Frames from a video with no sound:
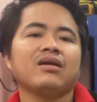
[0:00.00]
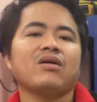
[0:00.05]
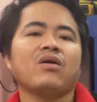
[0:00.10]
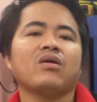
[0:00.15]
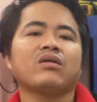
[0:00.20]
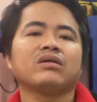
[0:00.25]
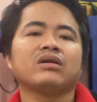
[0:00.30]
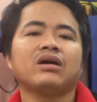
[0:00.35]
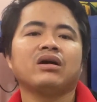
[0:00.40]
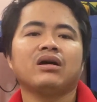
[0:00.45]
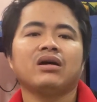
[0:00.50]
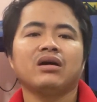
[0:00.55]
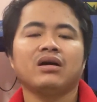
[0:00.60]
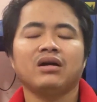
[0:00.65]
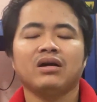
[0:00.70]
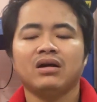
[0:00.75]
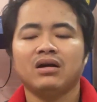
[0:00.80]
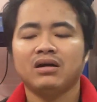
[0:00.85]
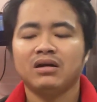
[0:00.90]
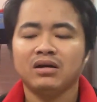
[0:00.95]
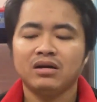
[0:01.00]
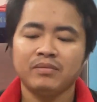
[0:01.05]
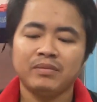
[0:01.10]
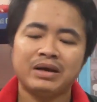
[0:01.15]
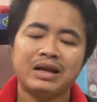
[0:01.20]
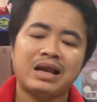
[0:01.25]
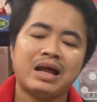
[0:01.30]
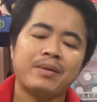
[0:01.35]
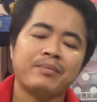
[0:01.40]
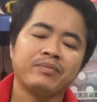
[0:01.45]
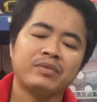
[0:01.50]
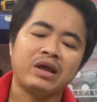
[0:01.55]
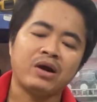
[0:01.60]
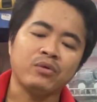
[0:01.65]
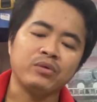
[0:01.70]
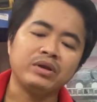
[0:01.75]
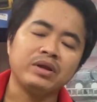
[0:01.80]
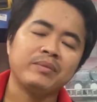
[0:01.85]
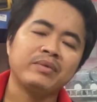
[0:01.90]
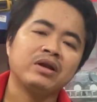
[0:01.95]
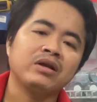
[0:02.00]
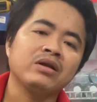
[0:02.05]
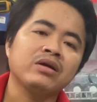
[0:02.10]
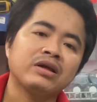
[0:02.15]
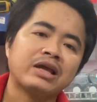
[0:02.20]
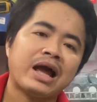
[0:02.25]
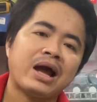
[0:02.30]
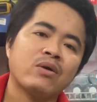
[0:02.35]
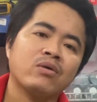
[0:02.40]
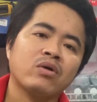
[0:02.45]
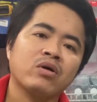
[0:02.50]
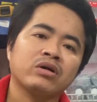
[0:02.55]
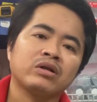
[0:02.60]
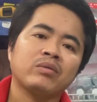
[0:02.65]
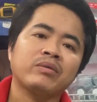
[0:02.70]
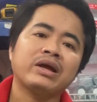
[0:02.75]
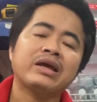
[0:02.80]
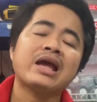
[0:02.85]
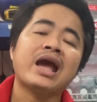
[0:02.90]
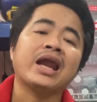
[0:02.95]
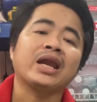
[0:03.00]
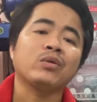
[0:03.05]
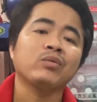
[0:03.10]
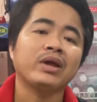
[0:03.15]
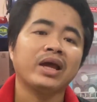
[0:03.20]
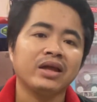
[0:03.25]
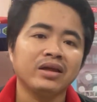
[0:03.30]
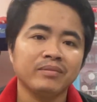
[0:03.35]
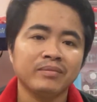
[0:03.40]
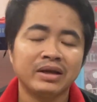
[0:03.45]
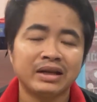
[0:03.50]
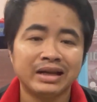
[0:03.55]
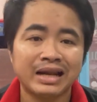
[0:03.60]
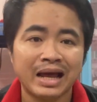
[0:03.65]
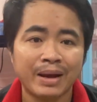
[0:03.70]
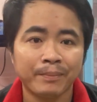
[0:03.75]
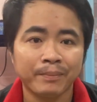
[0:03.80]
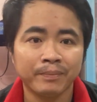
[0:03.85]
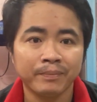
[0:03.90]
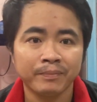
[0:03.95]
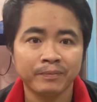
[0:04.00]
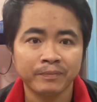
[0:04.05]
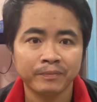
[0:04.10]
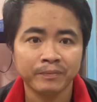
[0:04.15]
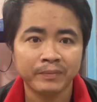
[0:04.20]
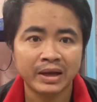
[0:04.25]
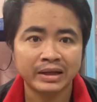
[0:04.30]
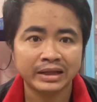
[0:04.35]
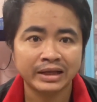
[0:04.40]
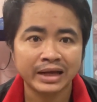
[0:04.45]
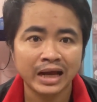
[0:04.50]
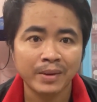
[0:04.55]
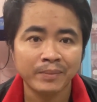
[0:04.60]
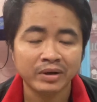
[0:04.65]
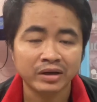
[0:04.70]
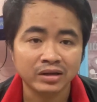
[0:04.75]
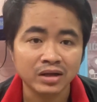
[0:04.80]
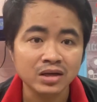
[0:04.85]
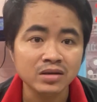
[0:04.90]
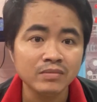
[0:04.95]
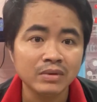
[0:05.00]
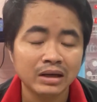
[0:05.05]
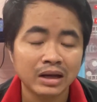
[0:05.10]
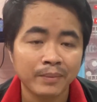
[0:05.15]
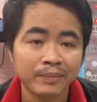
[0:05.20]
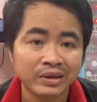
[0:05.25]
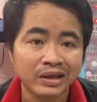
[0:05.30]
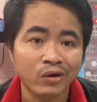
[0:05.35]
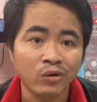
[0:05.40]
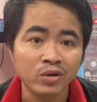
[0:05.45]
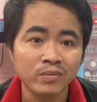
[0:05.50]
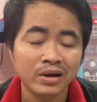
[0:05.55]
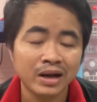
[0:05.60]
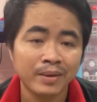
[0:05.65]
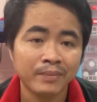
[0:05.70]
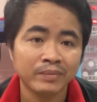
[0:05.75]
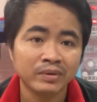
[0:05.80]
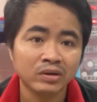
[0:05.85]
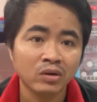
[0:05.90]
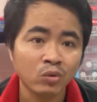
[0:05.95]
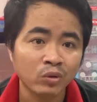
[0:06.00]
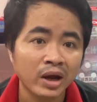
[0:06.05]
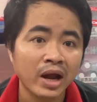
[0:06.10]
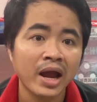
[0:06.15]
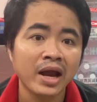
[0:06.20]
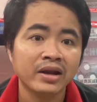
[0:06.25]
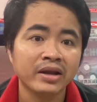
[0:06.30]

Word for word: còn à, mình làm giỏi thì mình được lương cao còn trong cái nghề này cũng vậy mình làm mà tay nghề mình cứng mình làm giỏi mình làm ok